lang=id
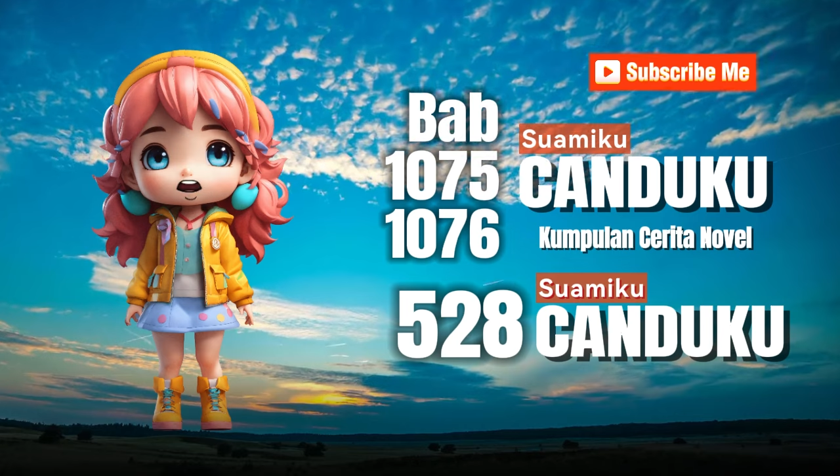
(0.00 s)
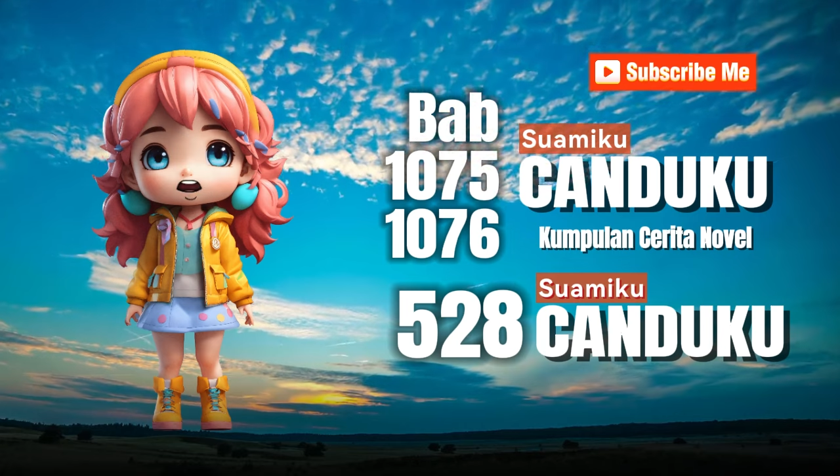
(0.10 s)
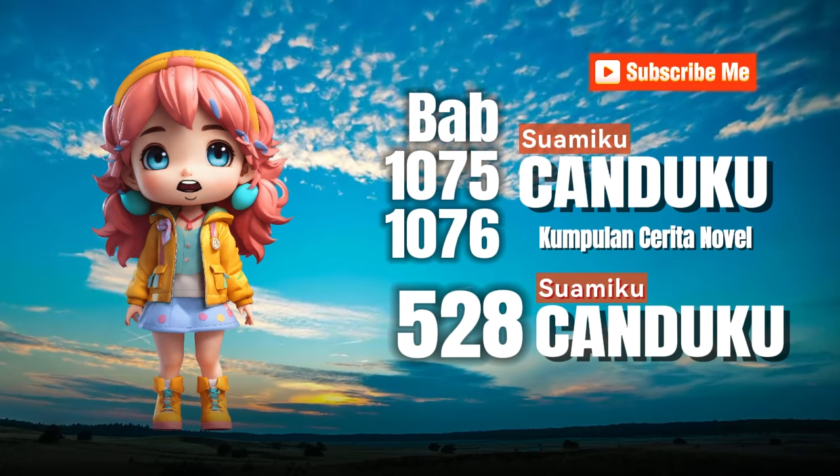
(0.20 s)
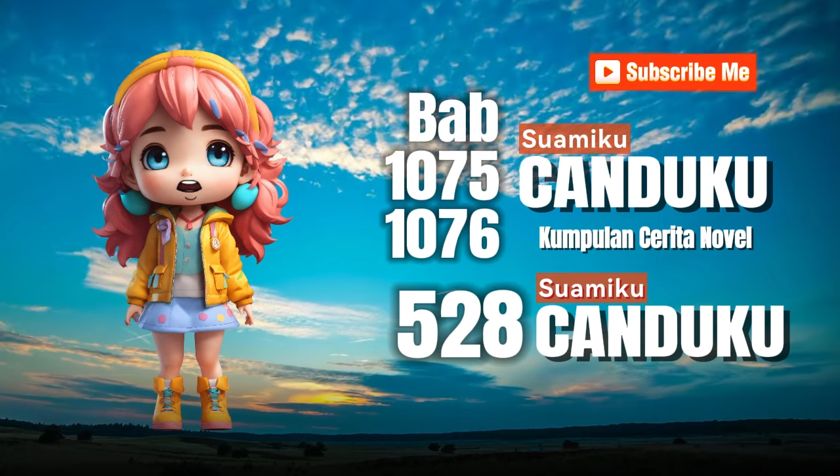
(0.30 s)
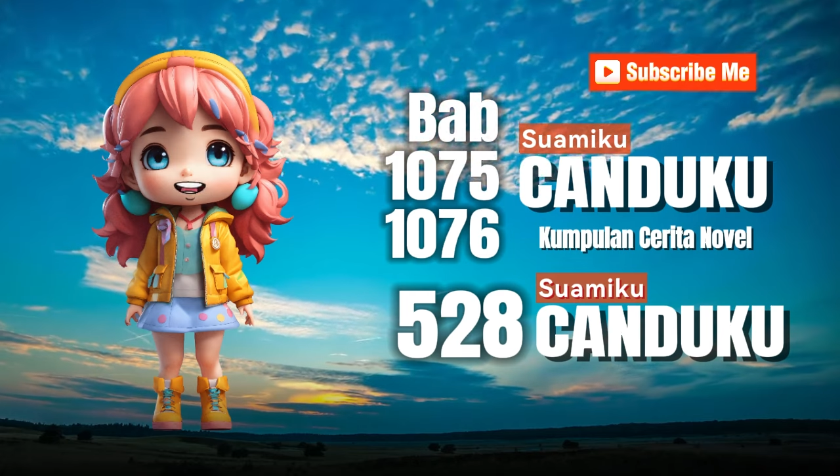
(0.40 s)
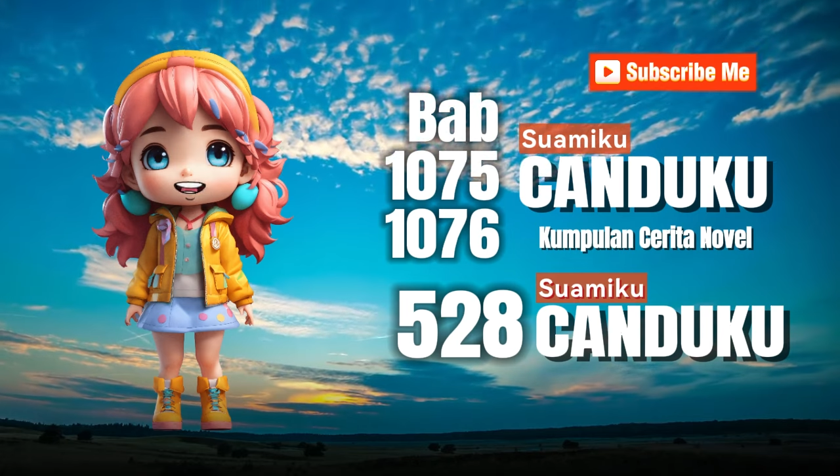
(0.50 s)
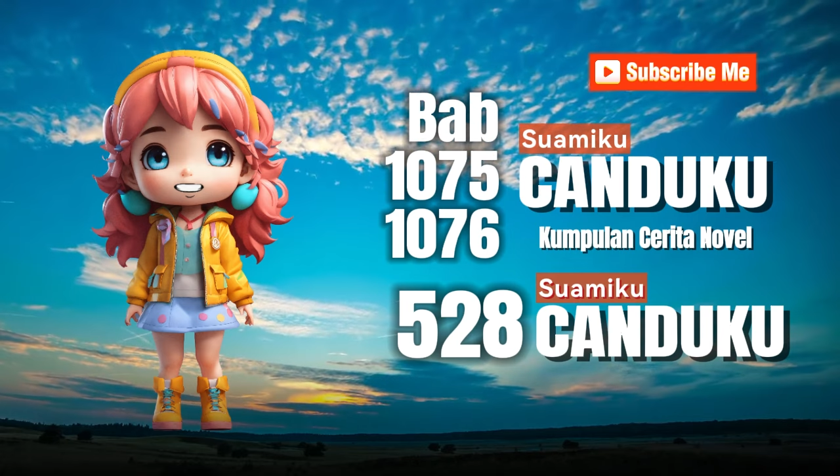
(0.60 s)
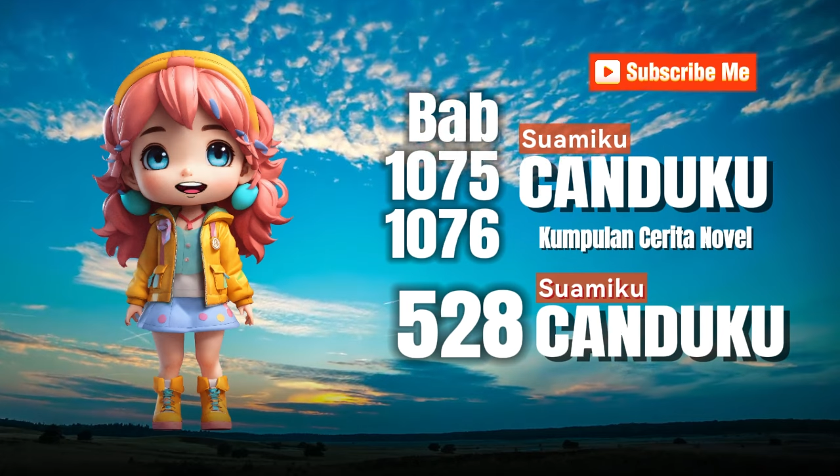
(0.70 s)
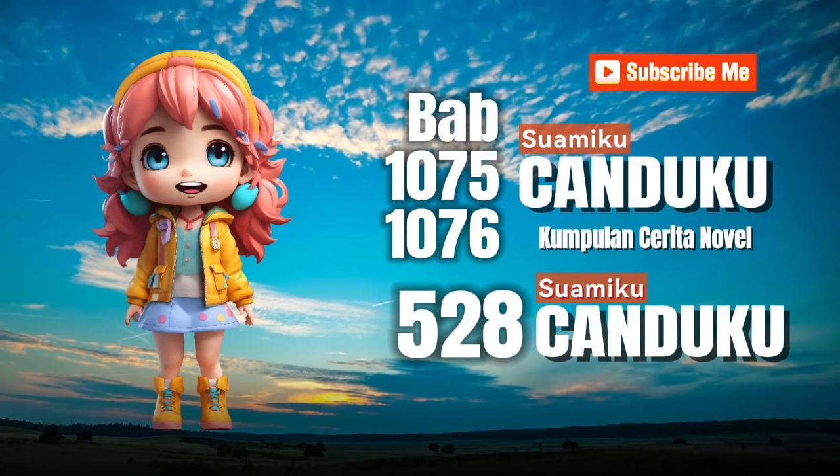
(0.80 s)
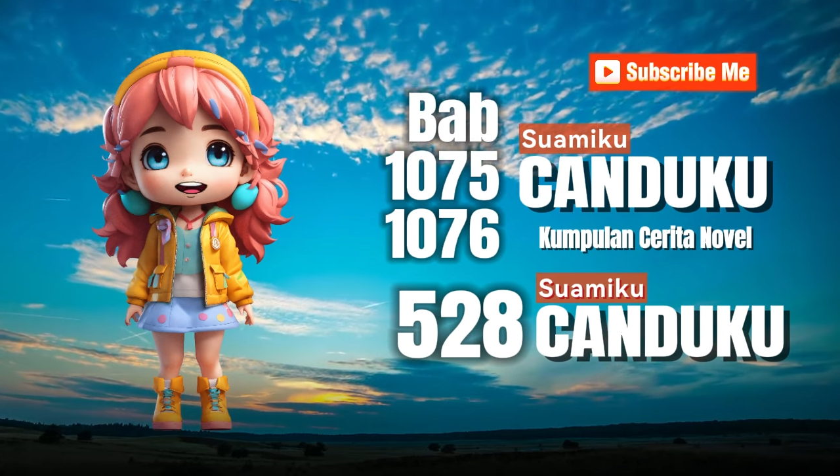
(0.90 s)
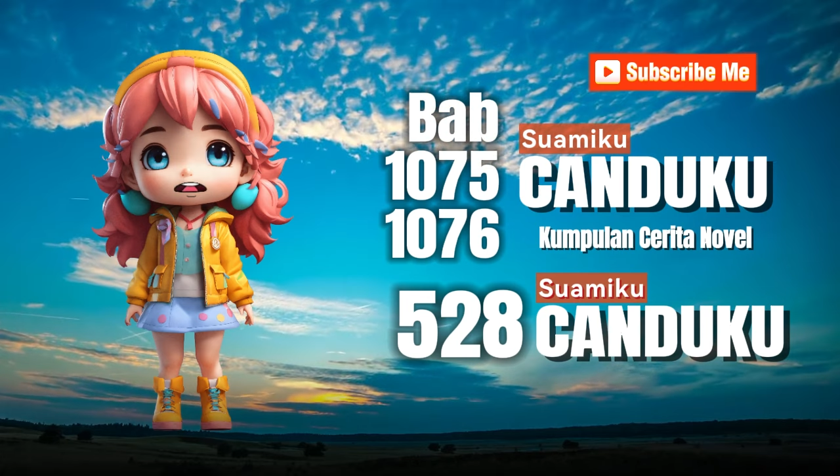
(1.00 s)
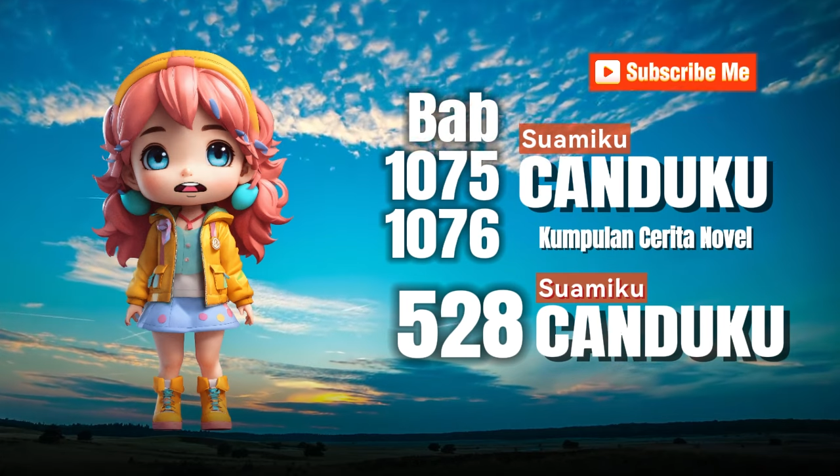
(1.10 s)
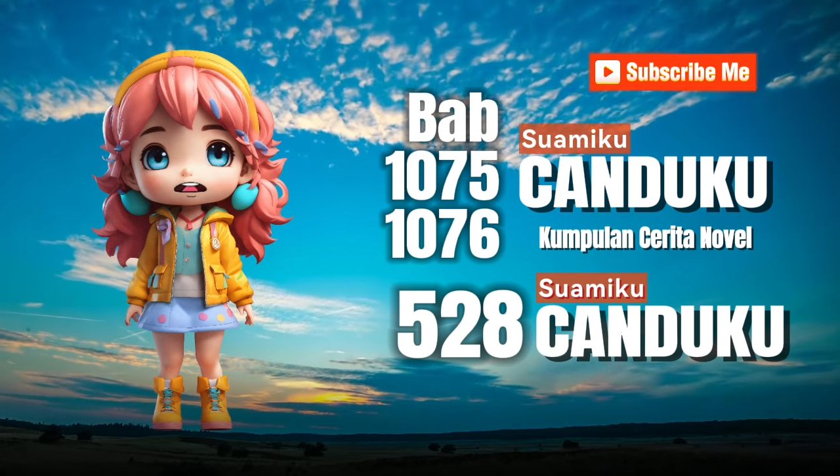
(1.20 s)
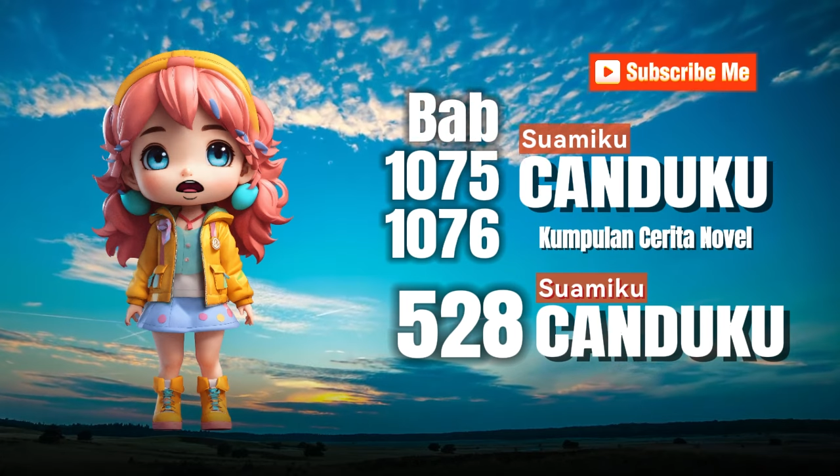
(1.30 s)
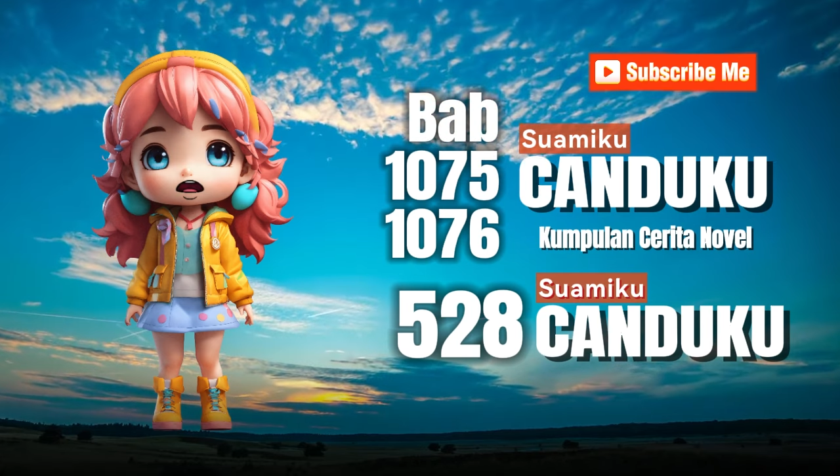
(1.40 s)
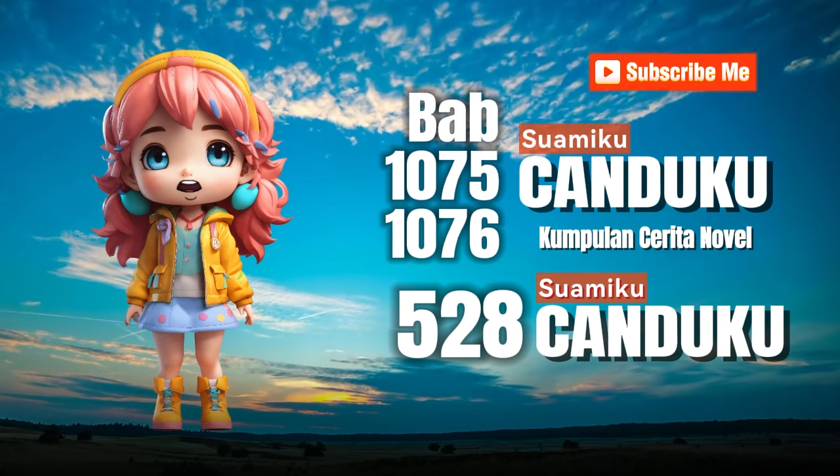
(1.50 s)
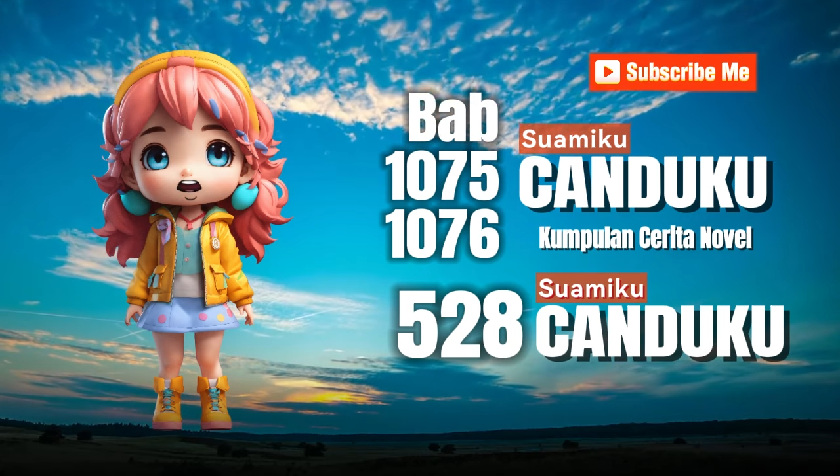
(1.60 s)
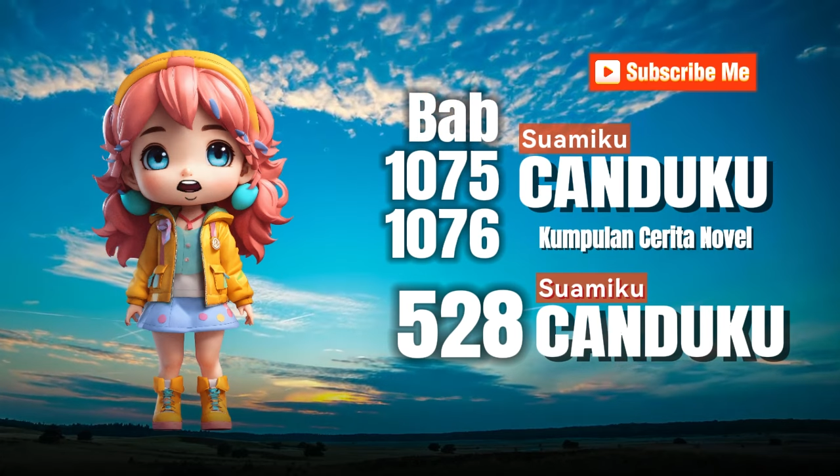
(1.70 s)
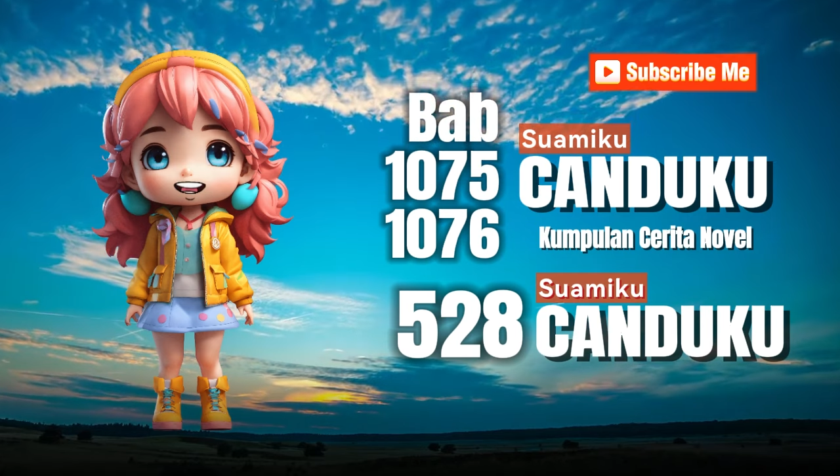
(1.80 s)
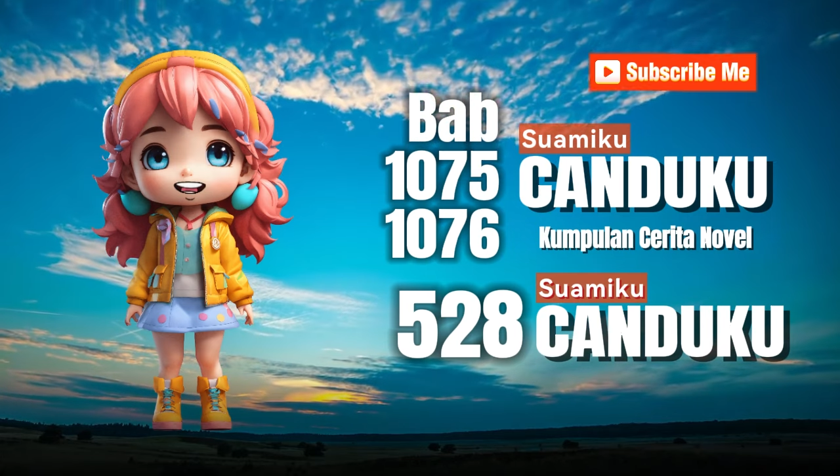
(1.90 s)
orang keluarga Okto yang
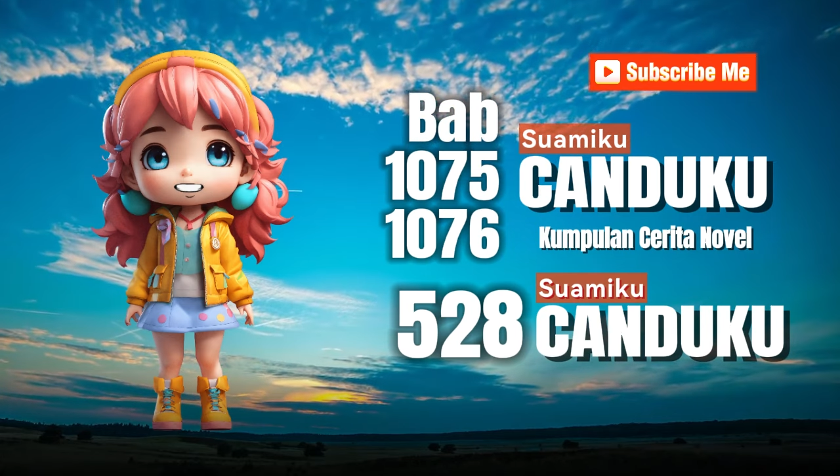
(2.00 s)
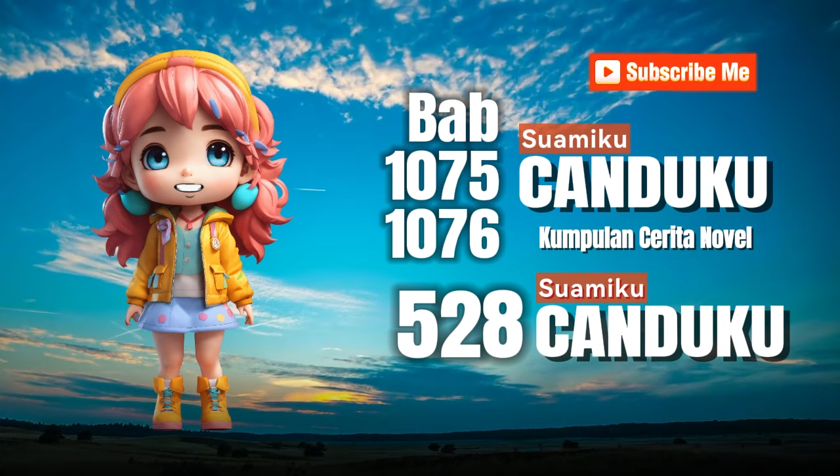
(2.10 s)
terlihat.